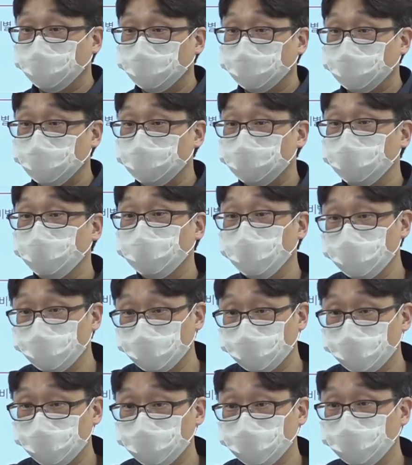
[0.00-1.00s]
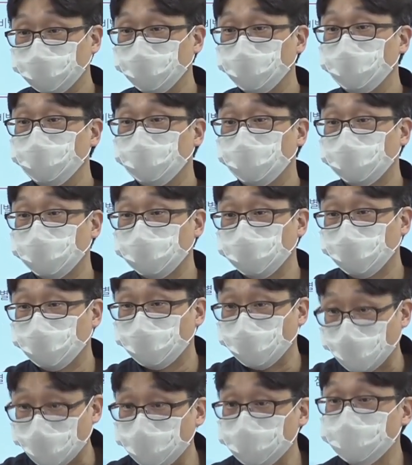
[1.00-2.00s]
이 주펌프를 수동으로 기동을
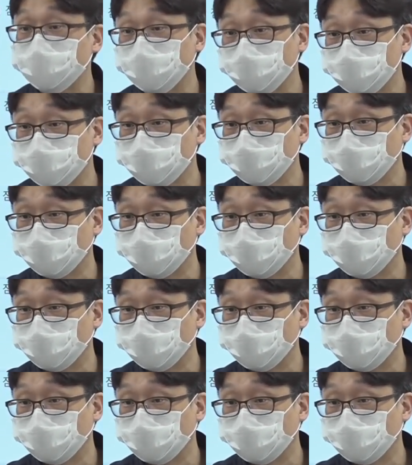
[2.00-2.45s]
왕 시켜주는